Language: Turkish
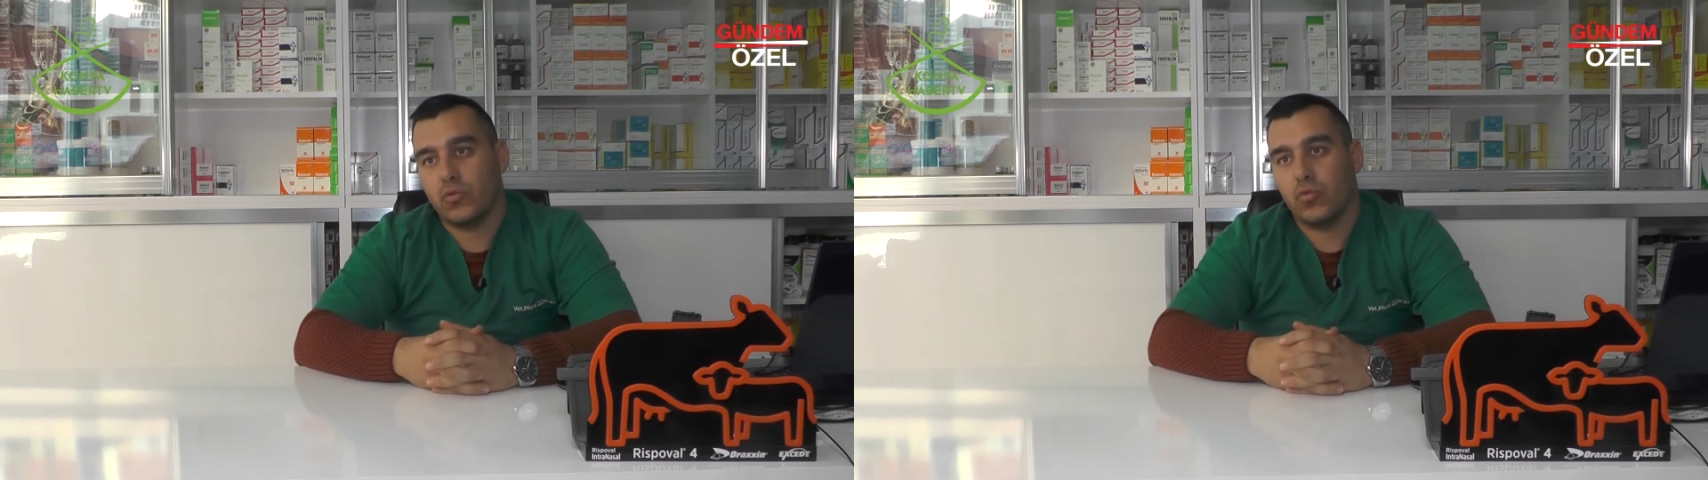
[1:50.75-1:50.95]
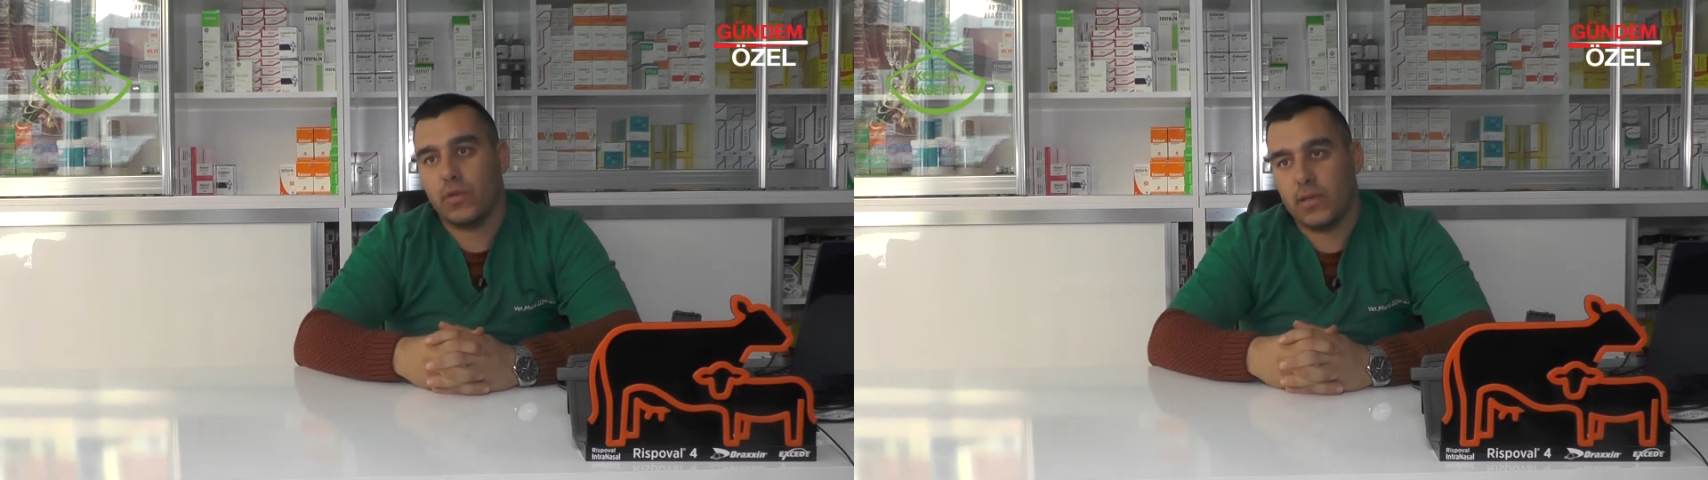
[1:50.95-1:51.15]

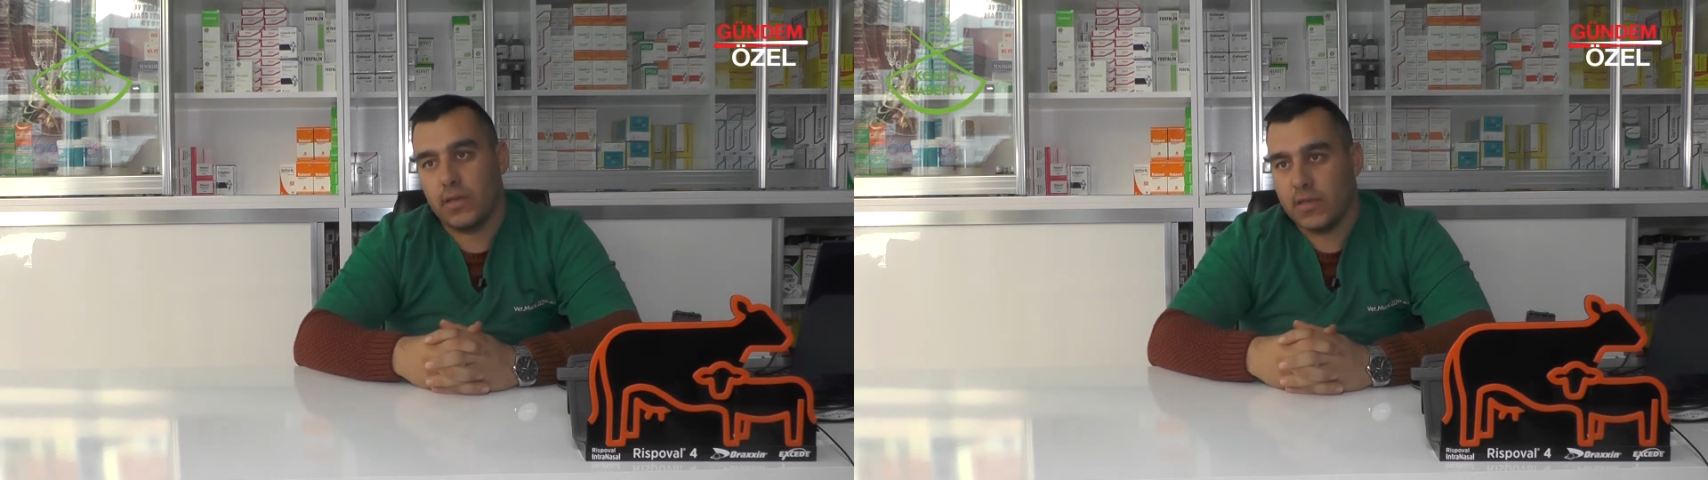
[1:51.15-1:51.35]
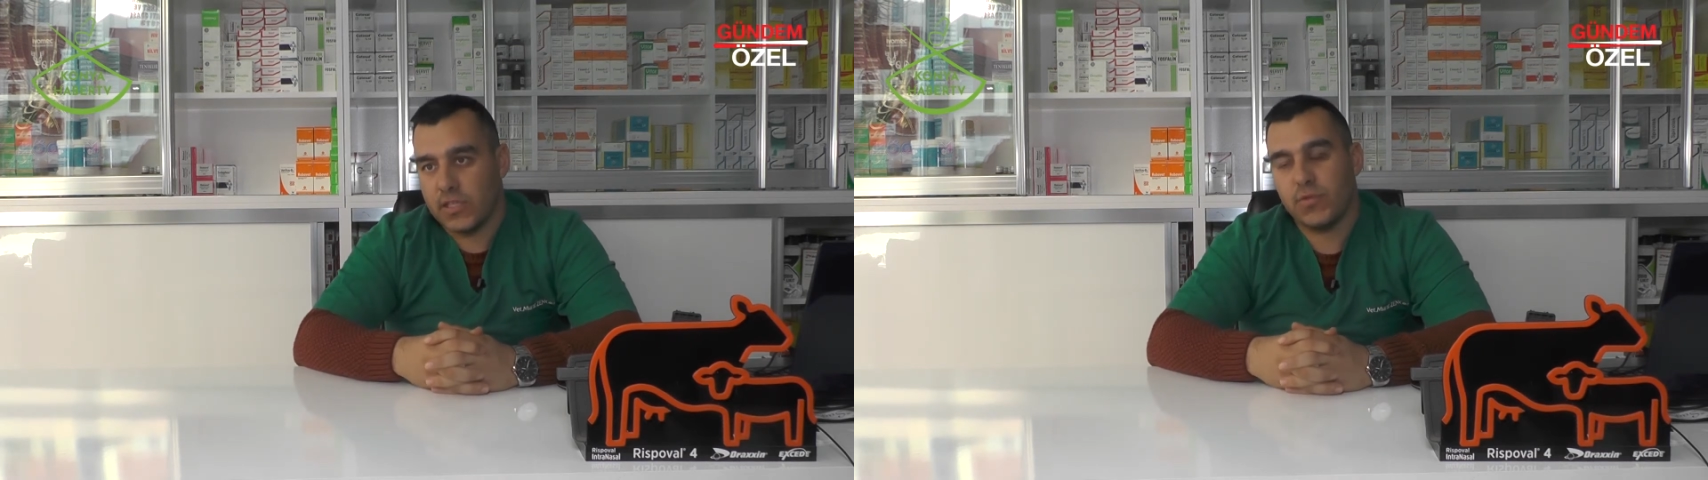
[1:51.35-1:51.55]

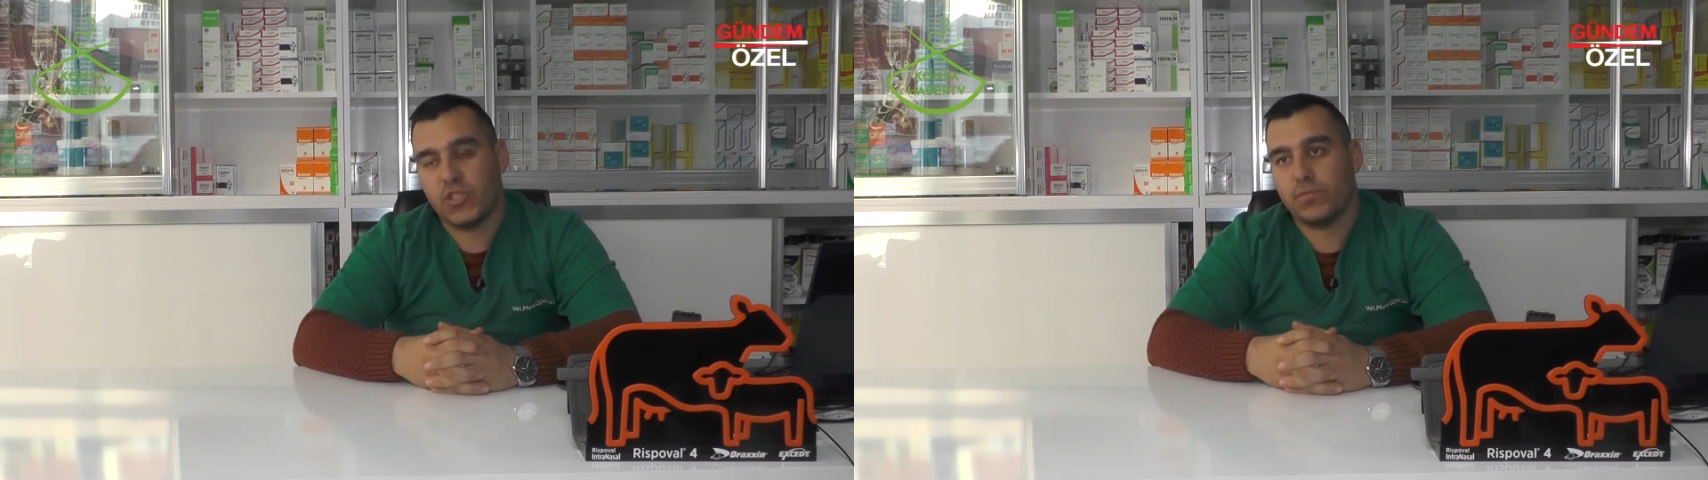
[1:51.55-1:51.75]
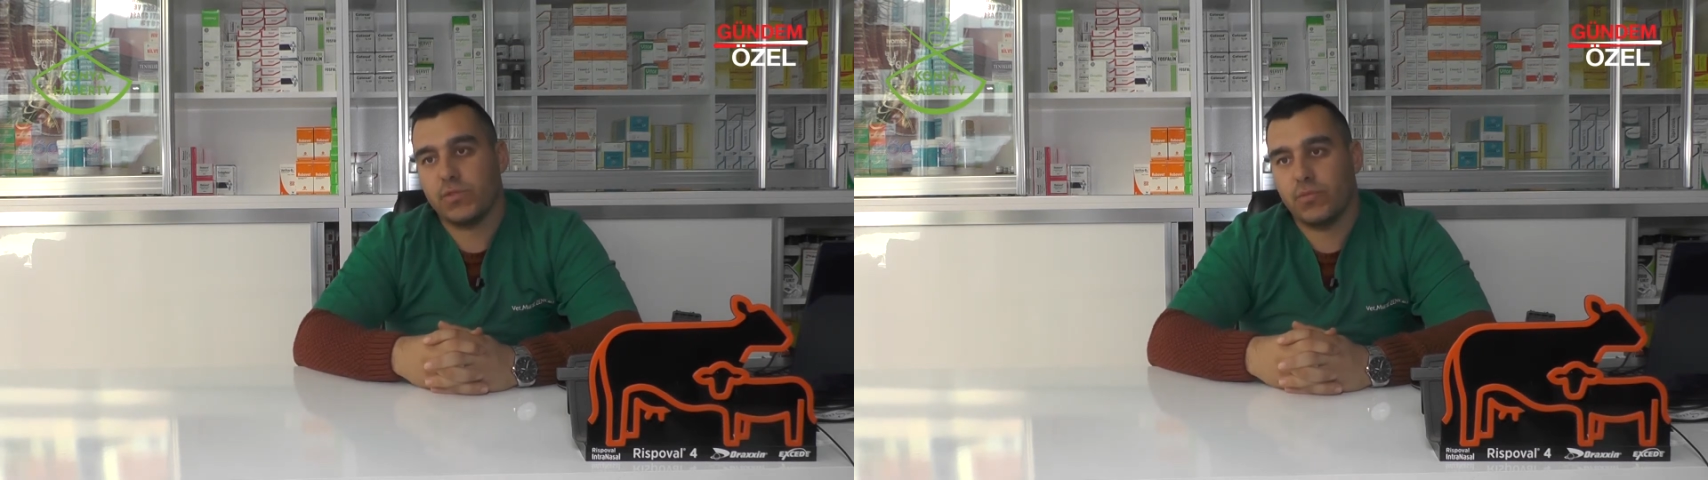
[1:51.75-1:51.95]
Türkiye'de ismi
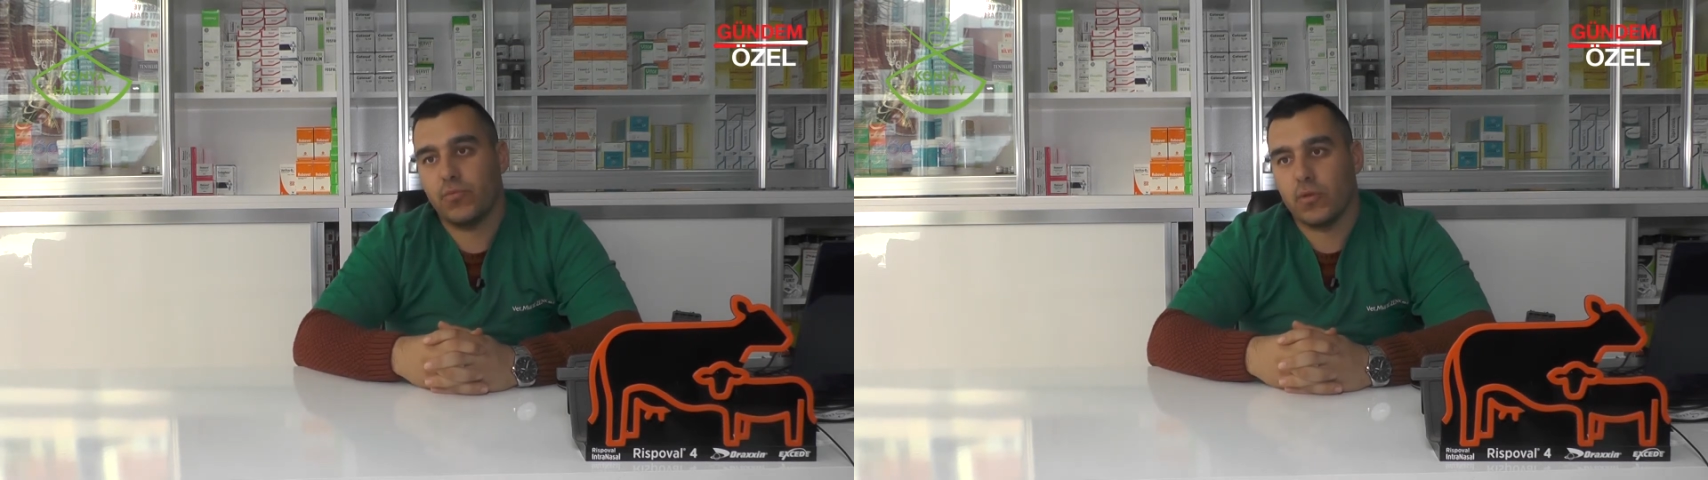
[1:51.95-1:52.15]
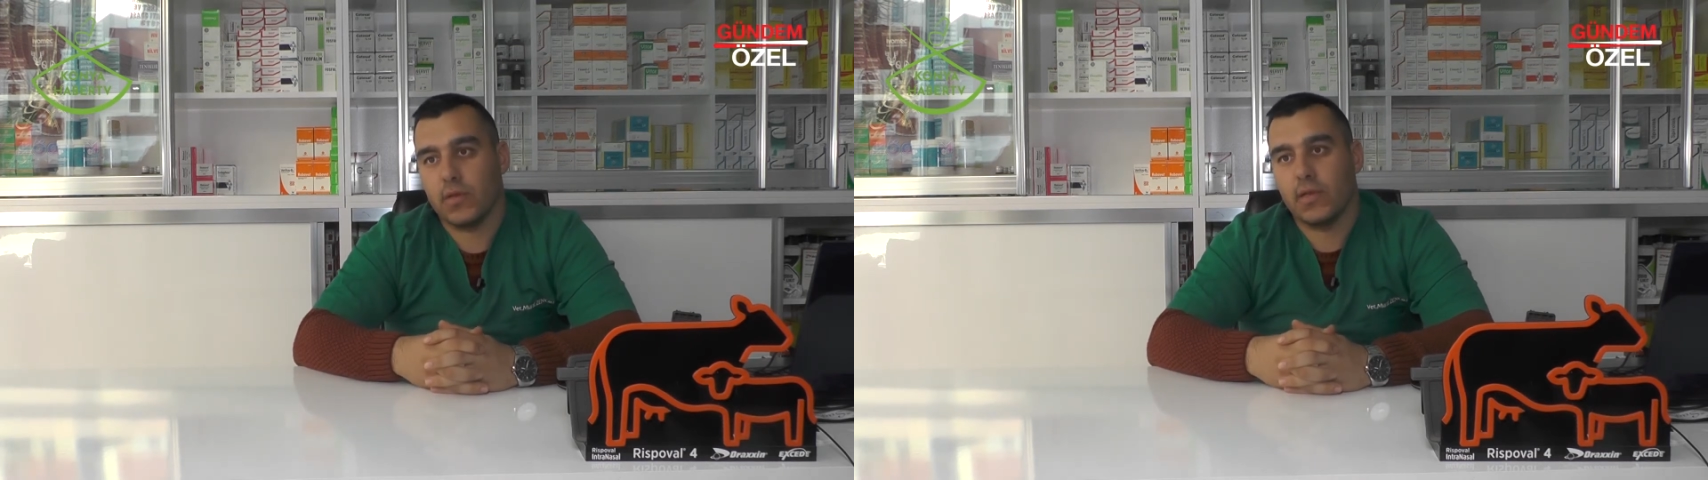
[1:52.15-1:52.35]
çıkmış
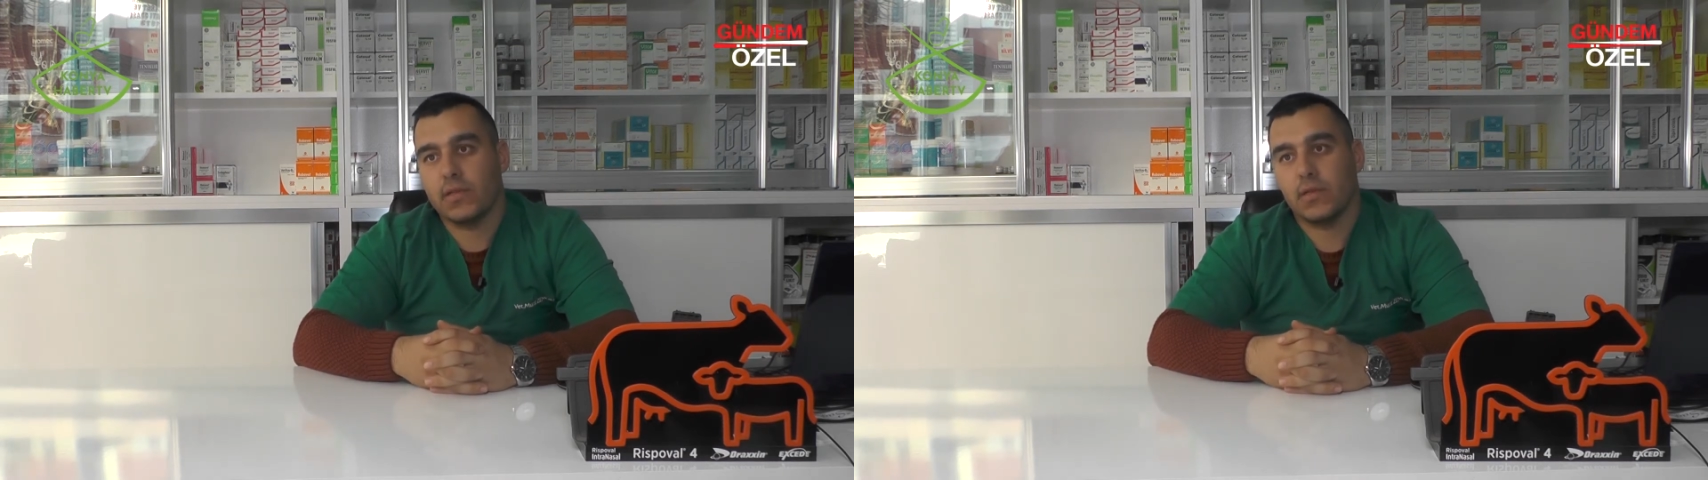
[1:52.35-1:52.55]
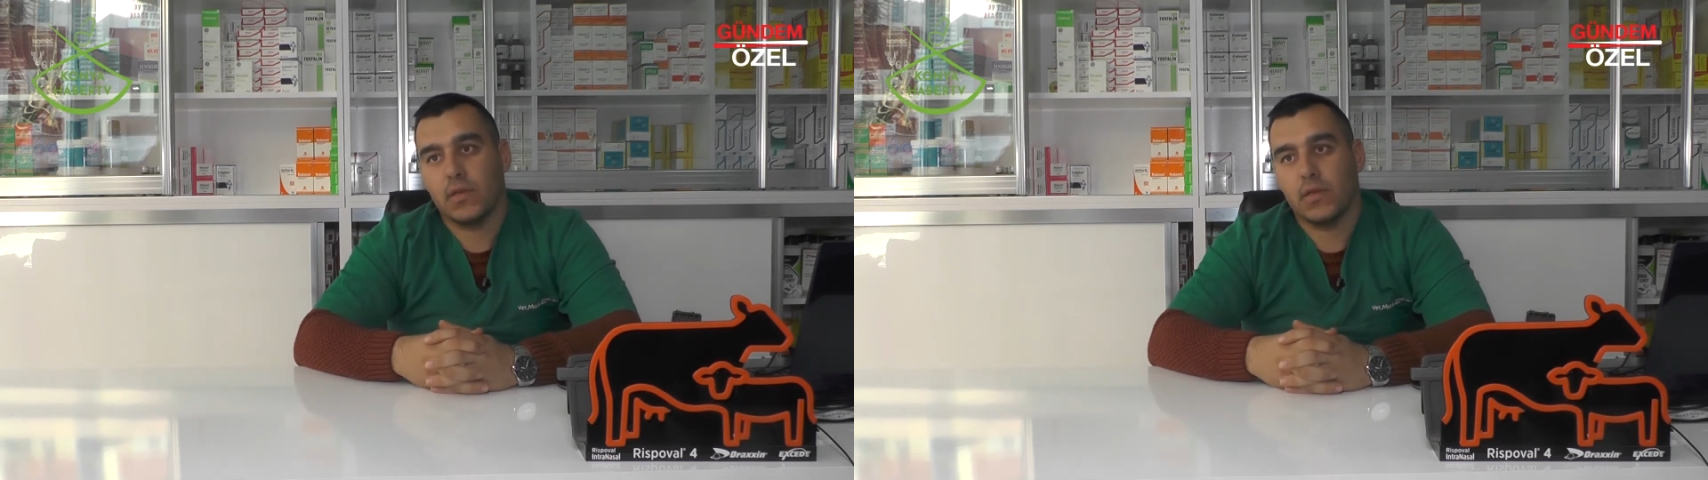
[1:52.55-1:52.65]
bir bölgeler.